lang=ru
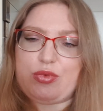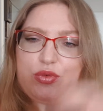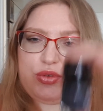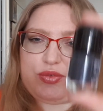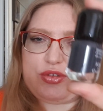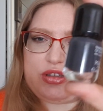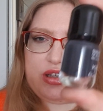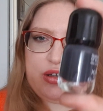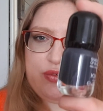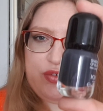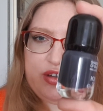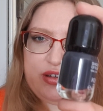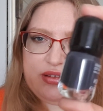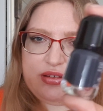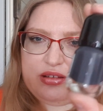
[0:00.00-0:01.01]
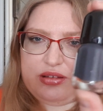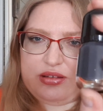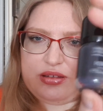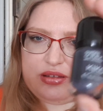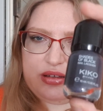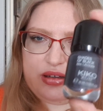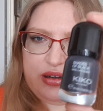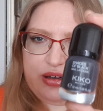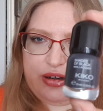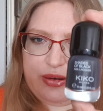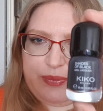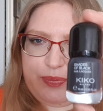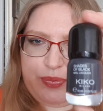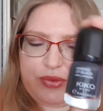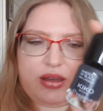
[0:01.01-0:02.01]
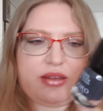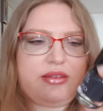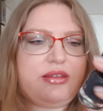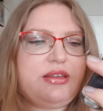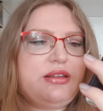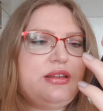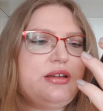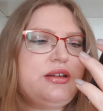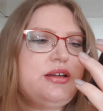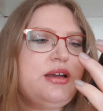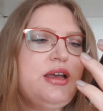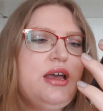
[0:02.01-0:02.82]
Он вот так выглядит. Оттенок...